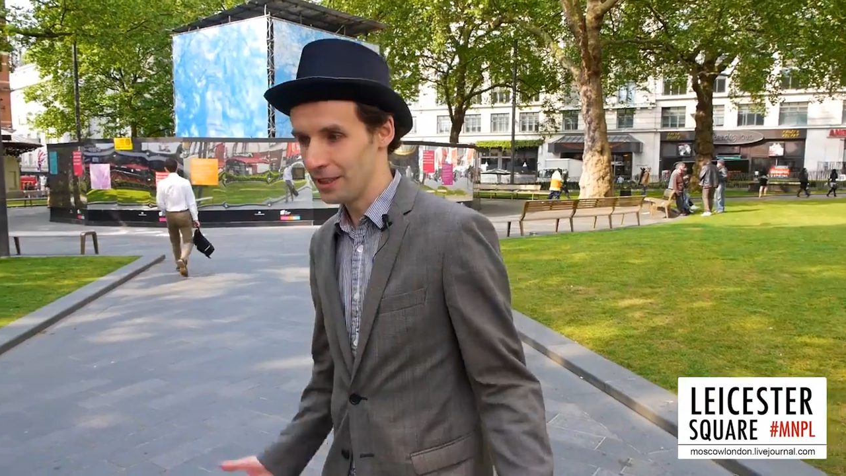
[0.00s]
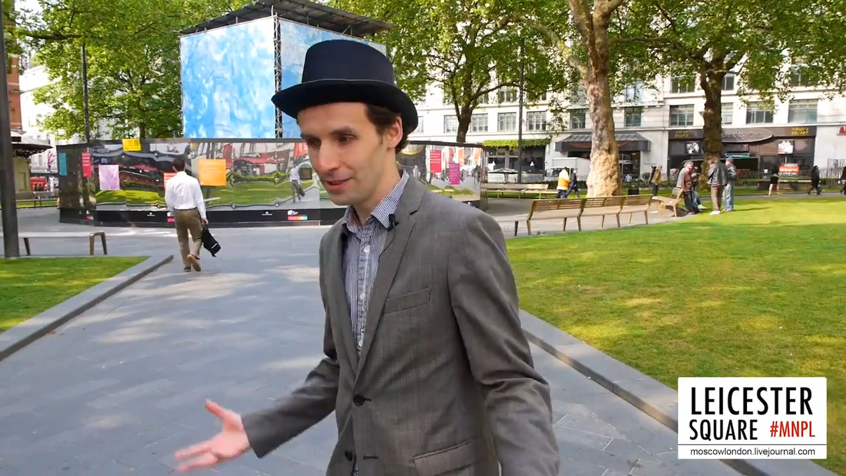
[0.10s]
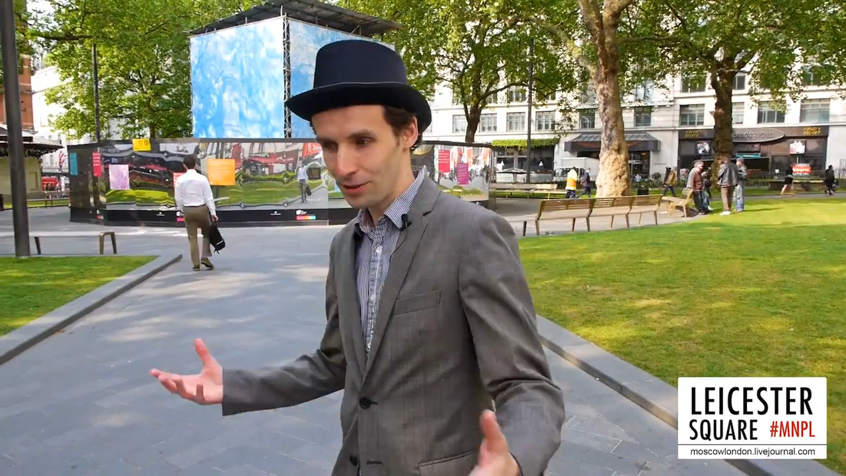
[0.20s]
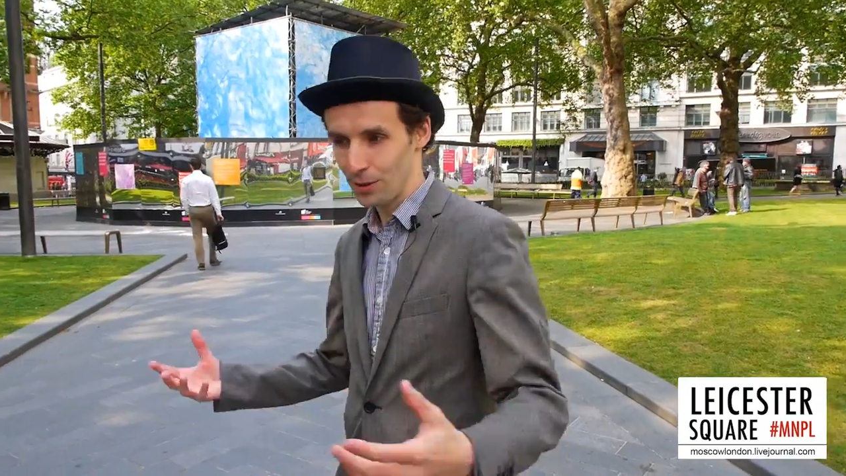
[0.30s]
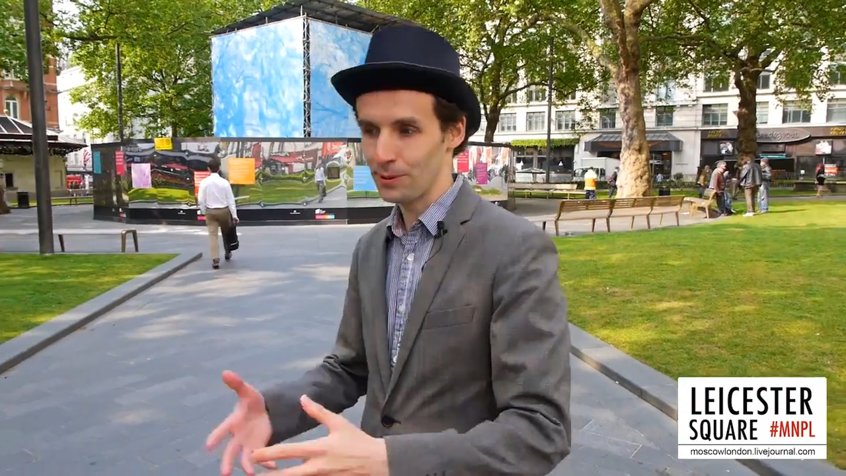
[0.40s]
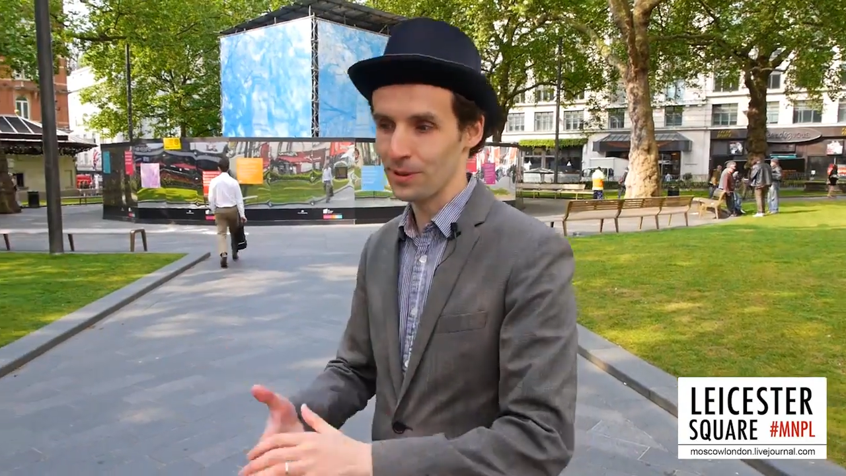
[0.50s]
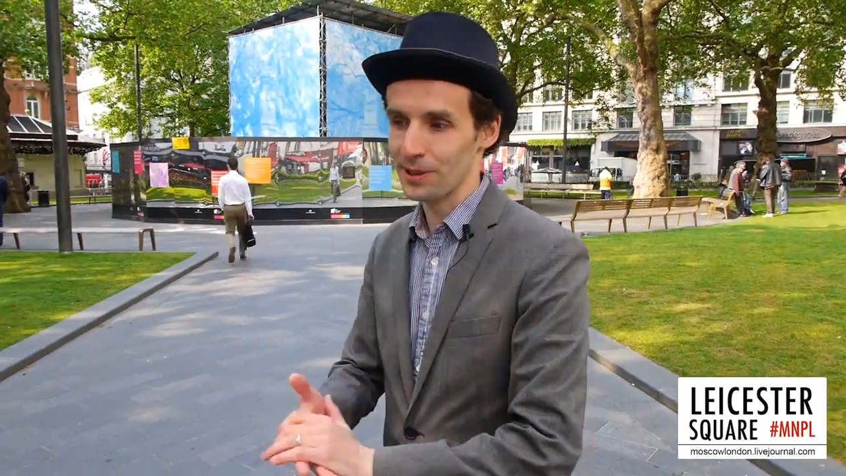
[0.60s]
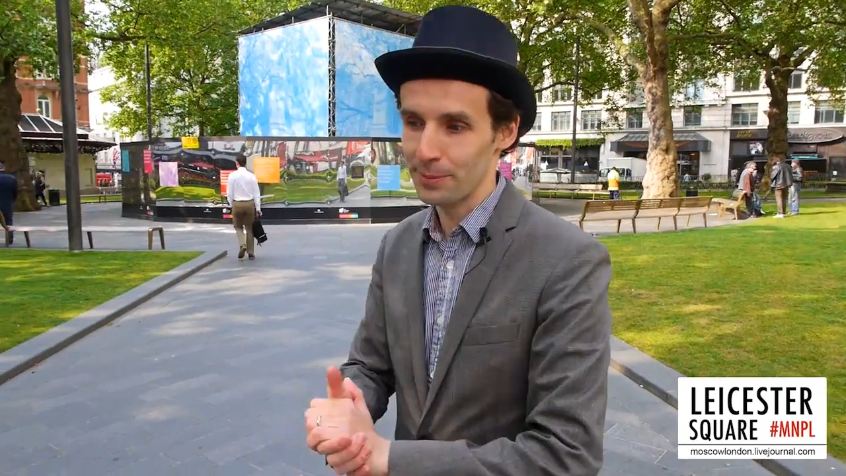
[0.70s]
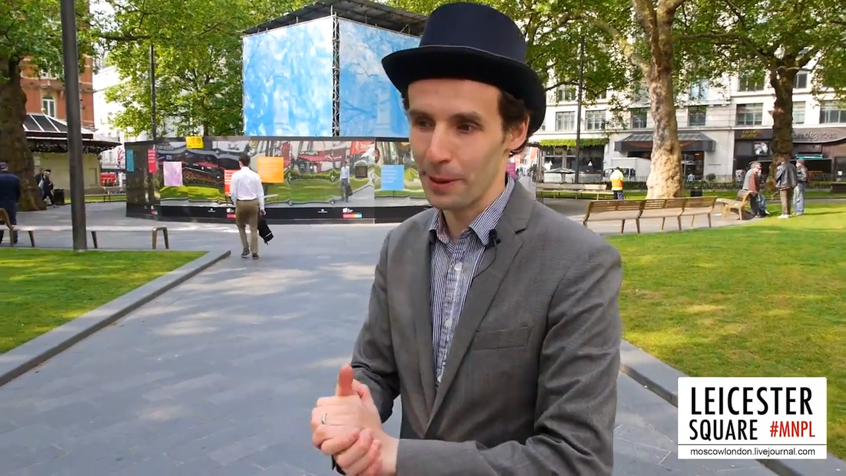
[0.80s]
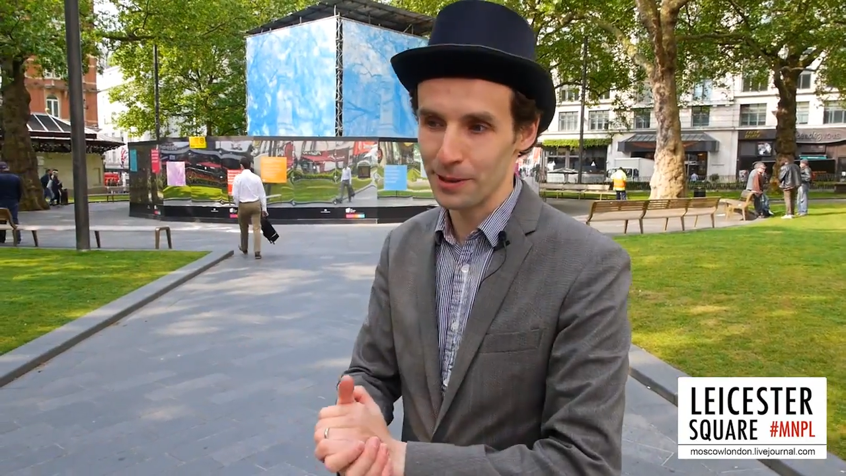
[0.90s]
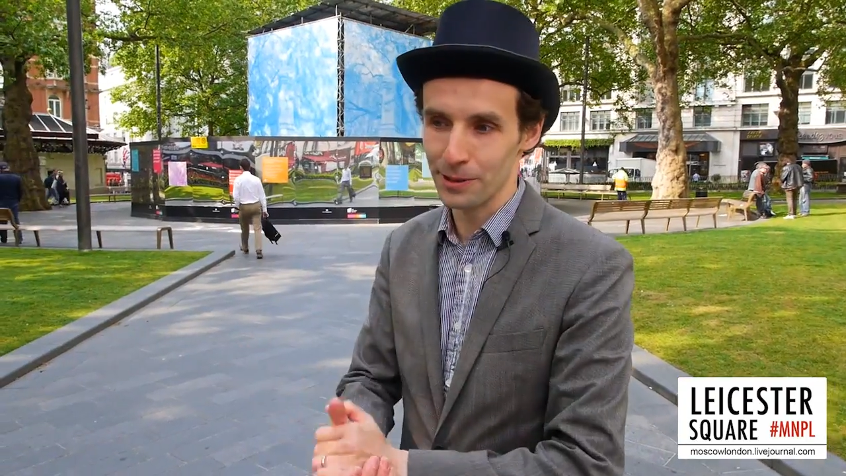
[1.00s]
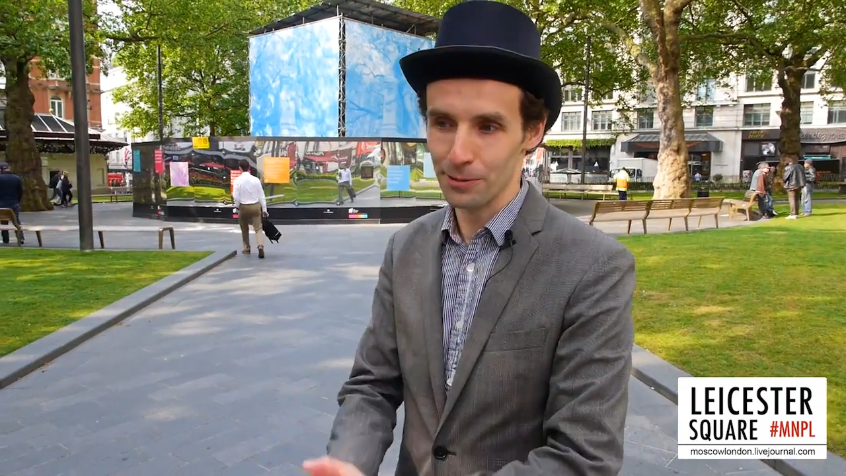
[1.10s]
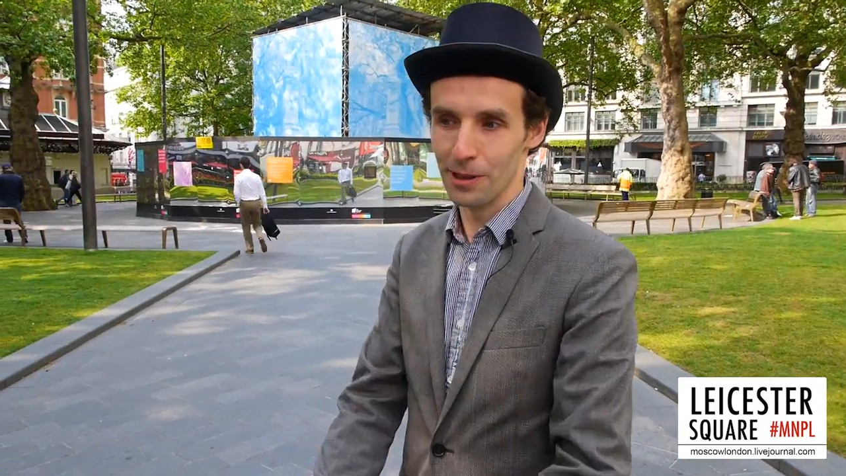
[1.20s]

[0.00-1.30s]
и, собственно, господину